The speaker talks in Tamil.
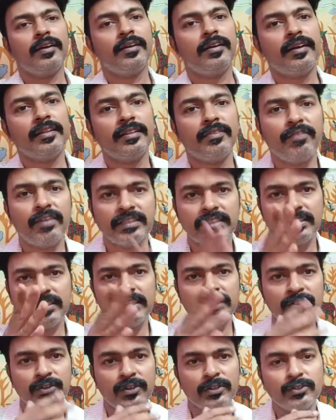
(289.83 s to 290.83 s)
அந்த ஃபர்ஸ்ட்
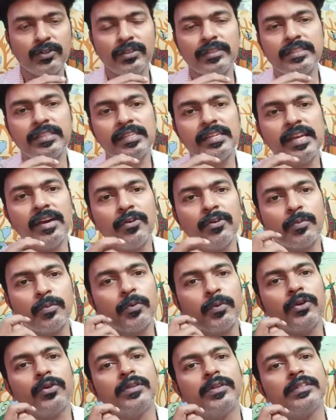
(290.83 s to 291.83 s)
எடுத்தோடனே சொல்லிச்சு இல்லையா ஒரு
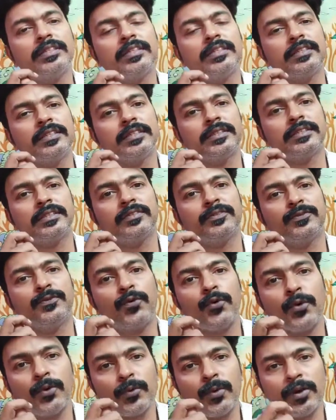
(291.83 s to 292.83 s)
பொண்ணு வந்துட்டு
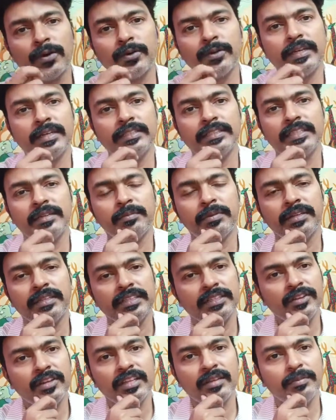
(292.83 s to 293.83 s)
ஃபோன் வாங்கணும்னு நினச்சேன் பட்
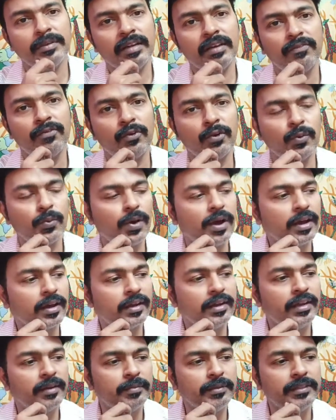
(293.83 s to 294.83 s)
இது வரைக்குமே நான் ஃபோன்
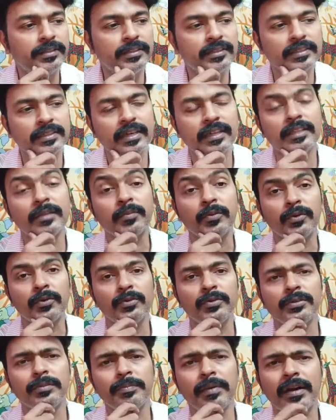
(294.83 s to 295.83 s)
வாங்கலை அப்படின்ட்டு அந்த
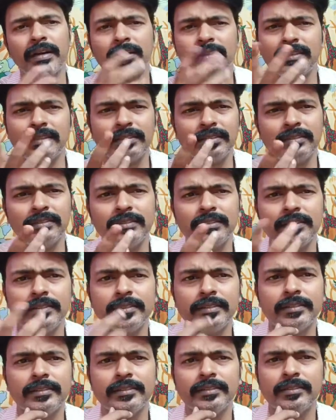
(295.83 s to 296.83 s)
பொண்ணு வந்து பார்க்கறதுக்கு வந்து
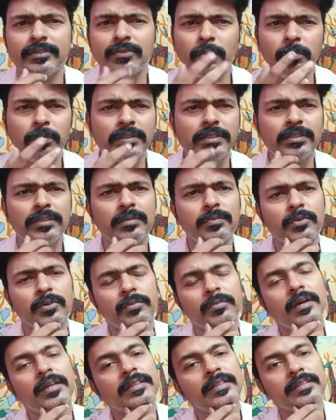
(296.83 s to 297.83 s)
ரொம்ப சின்ன
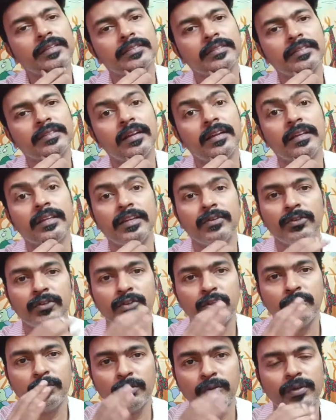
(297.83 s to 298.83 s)
பொண்ணு மாதிரி தெரிஞ்சுது ஆனால்
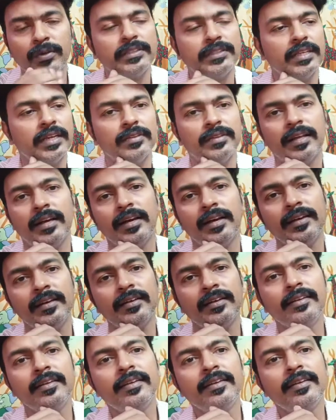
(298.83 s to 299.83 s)
இருபத்தி ஒம்பது வயசு தான்
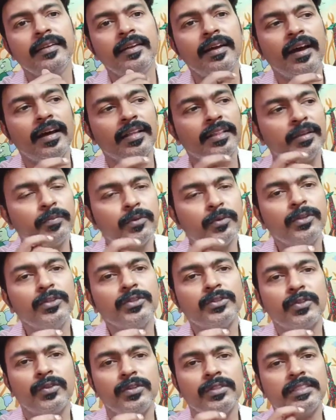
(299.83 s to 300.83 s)
அந்த பொண்ணு
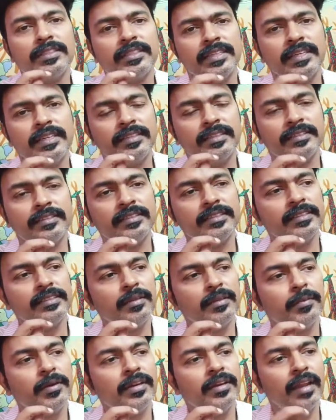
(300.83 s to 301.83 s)
சொல்லிச்சு கேட்டுச்சு
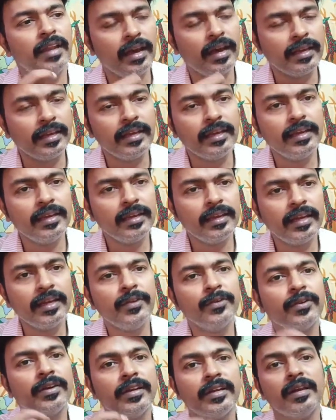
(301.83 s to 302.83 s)
இது மாதிரி நான் இல்லைன்னா
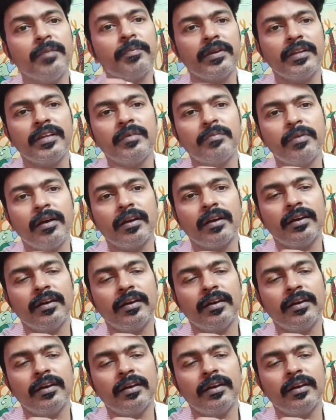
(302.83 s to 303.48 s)
இவங்க என்ன பண்ணியிருப்பாங்க